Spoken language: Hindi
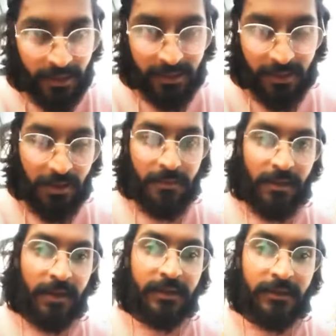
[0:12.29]
सीधा गाने के
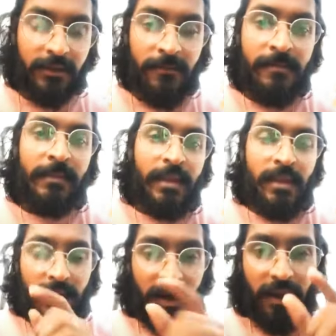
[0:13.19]
बारे में बात करता हूँ
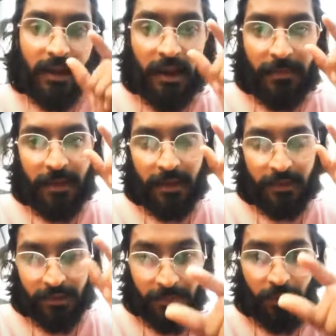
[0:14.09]
गाने का नाम
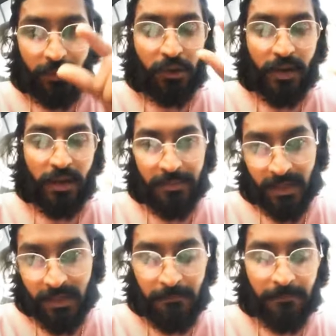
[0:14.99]
है ट्रिब्यूट टू
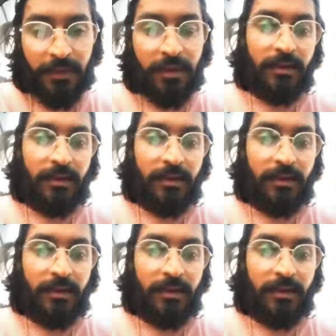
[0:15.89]
एम एन एम